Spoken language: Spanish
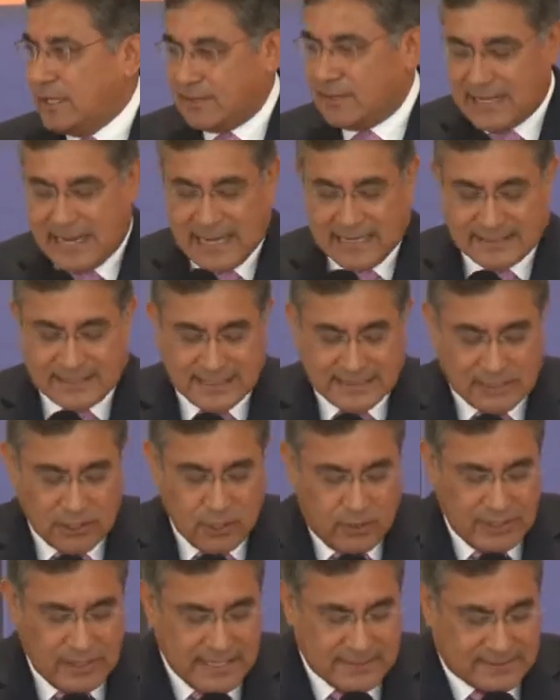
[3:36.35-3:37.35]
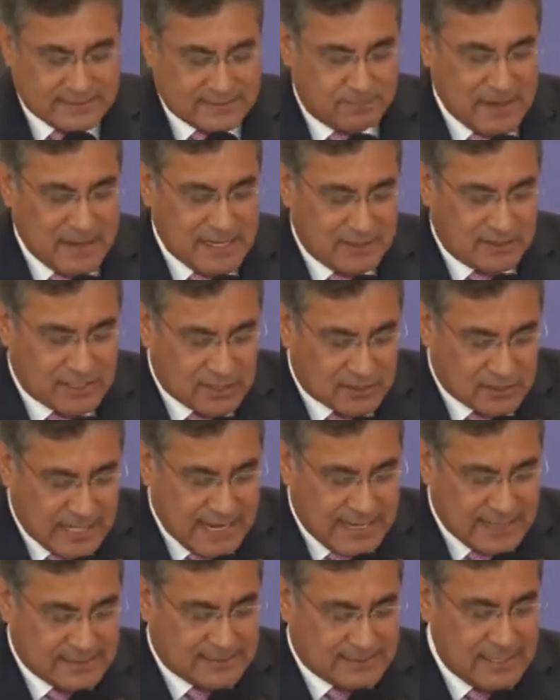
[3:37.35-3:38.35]
de las secciones
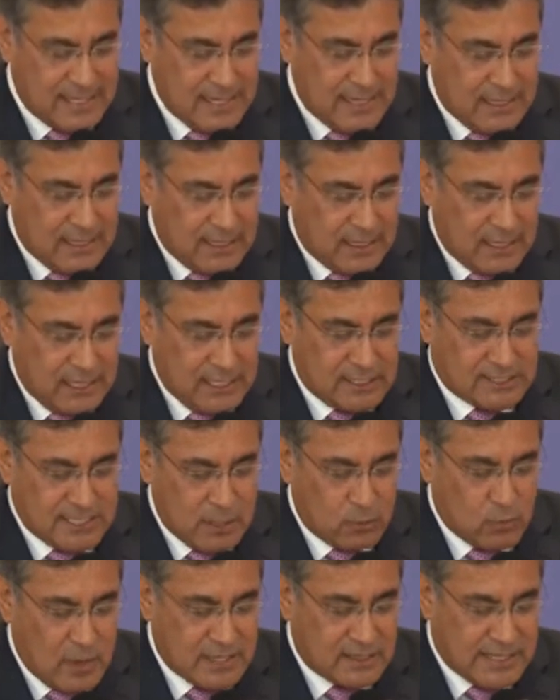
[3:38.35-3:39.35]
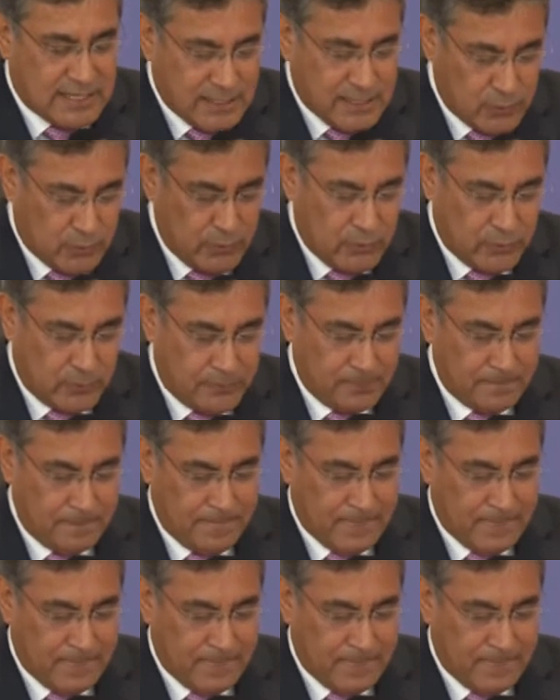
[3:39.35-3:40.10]
23 y 51.